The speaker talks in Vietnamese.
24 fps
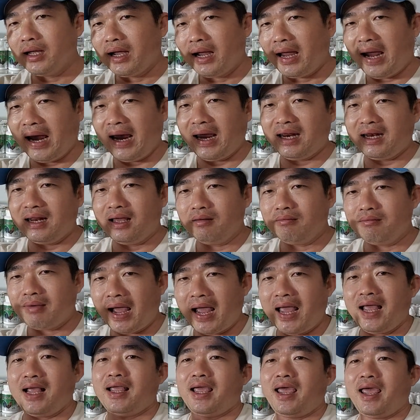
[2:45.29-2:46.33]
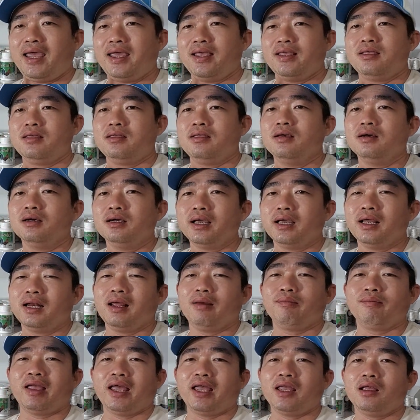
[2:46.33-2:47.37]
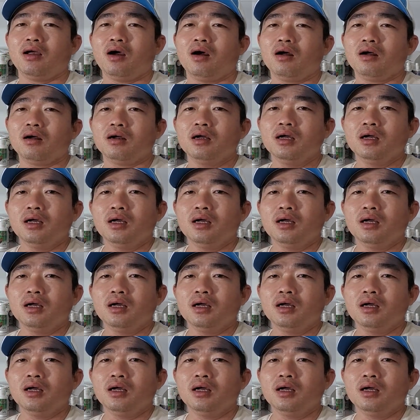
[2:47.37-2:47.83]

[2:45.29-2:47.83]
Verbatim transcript: 2 đến 3 ngày trước khi anh em nhảy nhót